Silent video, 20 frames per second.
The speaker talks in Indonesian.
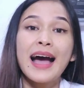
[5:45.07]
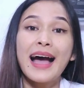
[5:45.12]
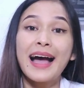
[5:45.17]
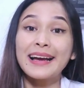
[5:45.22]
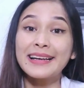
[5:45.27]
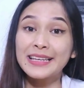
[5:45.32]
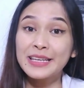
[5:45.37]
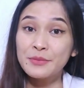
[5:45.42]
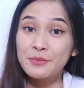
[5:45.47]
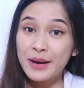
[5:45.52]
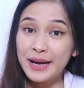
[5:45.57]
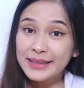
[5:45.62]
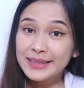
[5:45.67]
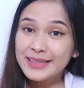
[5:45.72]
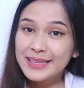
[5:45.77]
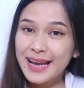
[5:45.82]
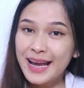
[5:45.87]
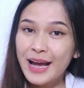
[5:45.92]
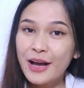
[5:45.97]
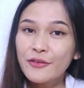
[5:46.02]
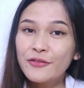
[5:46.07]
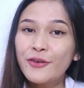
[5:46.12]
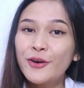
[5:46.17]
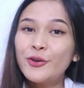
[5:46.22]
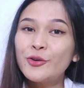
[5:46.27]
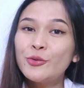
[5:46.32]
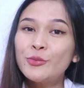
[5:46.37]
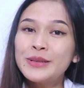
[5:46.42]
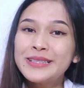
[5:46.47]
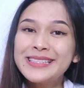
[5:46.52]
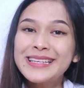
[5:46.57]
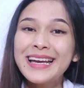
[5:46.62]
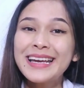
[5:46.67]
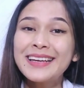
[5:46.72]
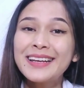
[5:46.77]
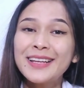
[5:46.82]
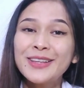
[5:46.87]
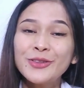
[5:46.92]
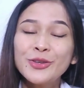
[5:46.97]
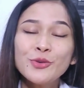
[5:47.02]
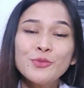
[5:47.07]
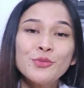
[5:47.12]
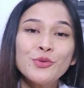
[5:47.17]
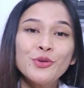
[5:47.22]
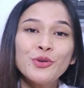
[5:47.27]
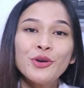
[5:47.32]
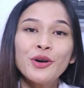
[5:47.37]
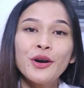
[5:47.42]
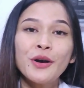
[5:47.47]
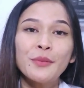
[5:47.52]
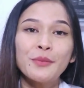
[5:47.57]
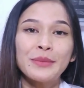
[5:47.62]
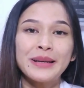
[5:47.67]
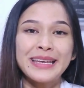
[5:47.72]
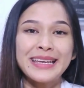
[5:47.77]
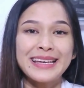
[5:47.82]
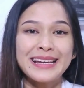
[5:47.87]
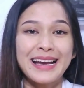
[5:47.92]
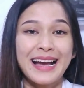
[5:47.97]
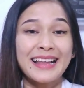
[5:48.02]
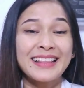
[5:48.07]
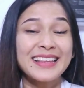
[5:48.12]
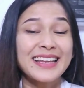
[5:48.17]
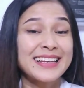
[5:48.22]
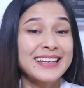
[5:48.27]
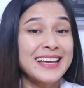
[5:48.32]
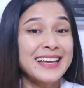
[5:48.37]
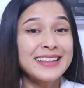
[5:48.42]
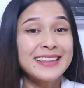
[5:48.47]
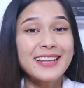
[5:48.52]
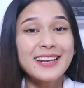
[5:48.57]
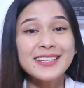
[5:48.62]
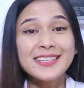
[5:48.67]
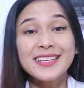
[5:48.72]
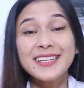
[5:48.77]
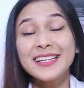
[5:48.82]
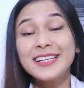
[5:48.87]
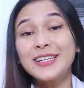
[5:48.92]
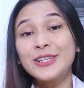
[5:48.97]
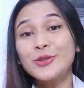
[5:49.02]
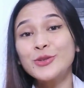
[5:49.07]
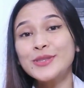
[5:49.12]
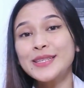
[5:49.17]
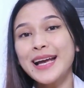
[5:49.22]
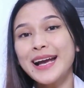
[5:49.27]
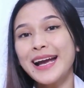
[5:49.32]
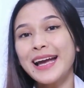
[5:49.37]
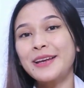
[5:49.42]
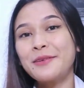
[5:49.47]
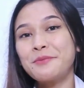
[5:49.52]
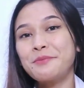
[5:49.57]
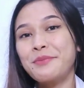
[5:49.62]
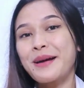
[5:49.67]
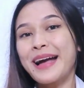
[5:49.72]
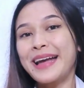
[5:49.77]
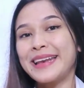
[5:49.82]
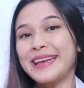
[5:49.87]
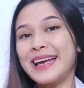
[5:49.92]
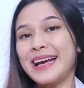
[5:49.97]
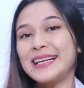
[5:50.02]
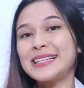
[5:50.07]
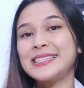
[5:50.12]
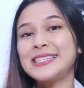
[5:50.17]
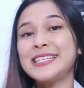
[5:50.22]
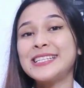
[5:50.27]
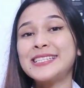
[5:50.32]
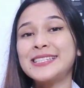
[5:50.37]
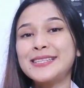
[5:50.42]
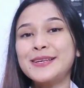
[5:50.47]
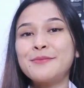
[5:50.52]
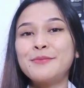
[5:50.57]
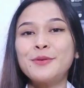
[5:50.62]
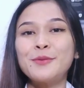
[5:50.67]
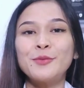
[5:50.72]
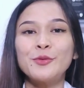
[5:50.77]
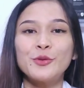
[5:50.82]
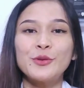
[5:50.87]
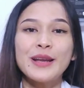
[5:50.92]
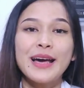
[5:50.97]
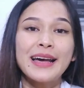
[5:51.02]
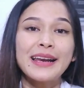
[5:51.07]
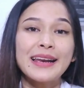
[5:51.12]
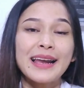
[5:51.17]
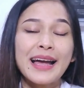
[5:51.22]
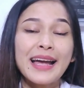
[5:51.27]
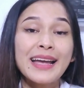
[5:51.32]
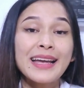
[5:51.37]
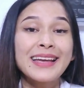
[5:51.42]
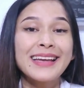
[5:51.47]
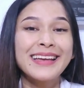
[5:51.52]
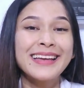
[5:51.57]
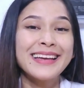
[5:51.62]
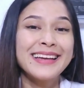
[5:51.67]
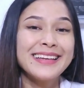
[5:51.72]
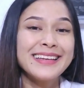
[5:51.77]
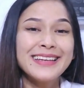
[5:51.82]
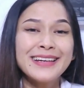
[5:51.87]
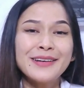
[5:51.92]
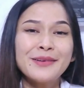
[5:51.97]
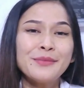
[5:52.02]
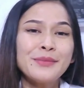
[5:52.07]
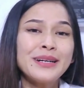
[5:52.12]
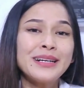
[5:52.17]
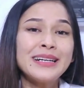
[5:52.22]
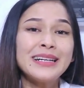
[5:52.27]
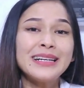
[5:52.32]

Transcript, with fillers: Akibatnya, volume cairan tubuh meningkat dan terjadi kerusakan pada sistem pembuluh darah yang